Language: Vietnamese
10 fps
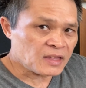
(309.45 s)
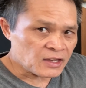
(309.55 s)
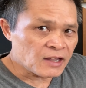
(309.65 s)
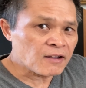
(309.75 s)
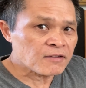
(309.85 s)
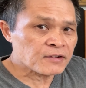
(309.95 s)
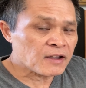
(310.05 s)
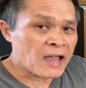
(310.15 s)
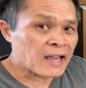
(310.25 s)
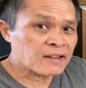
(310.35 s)
nó nó
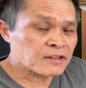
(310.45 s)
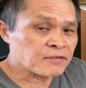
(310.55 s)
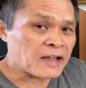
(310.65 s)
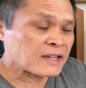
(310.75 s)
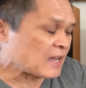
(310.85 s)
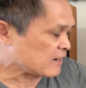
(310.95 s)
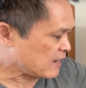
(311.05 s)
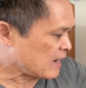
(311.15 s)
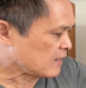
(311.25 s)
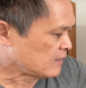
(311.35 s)
hát nó phát nhạc
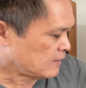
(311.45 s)
ra